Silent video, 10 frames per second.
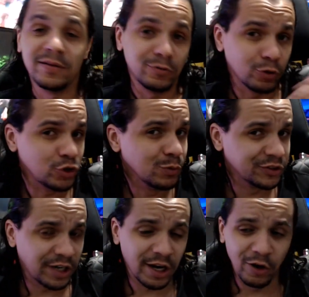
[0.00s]
Tô te
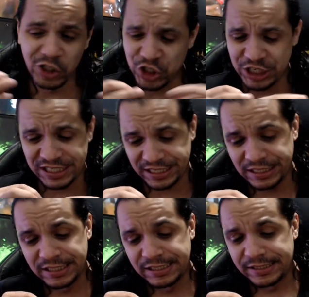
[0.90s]
mostrando a notícia.
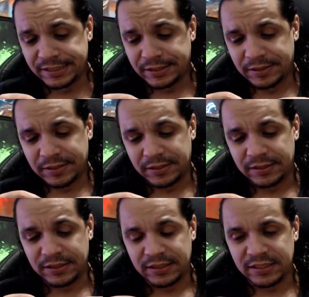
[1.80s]

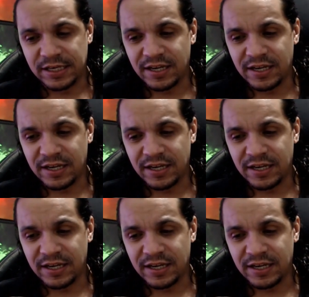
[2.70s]
Seria